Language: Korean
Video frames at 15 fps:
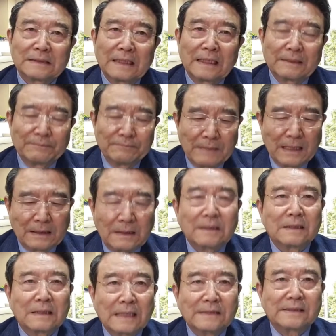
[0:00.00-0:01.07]
그냥 막
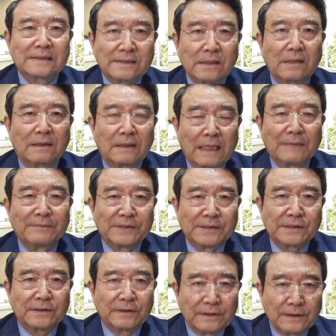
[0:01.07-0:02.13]
같이
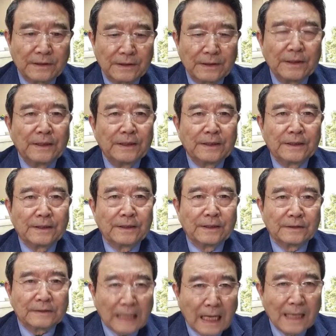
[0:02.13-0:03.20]
섞어가면서
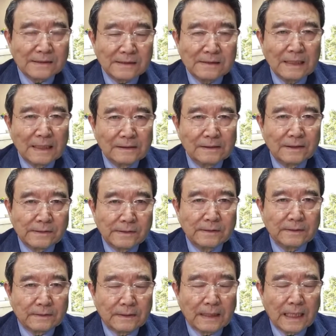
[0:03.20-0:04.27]
탓을 하는
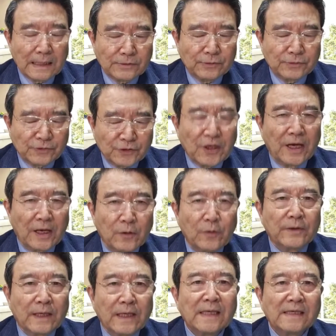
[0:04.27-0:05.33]
것은 아주
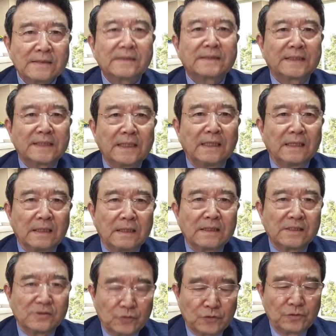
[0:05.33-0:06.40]
최고의 스킬,
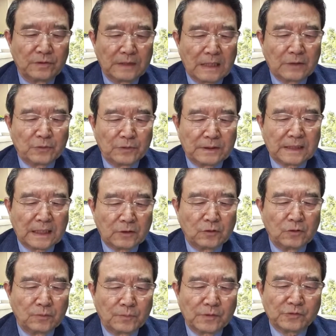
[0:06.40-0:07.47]
기술을 갖고
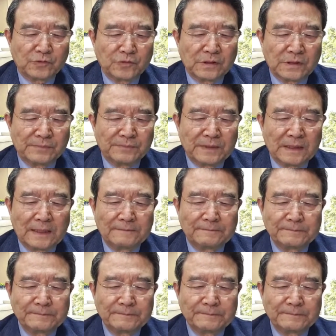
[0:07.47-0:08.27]
있다고 볼 수 있습니다.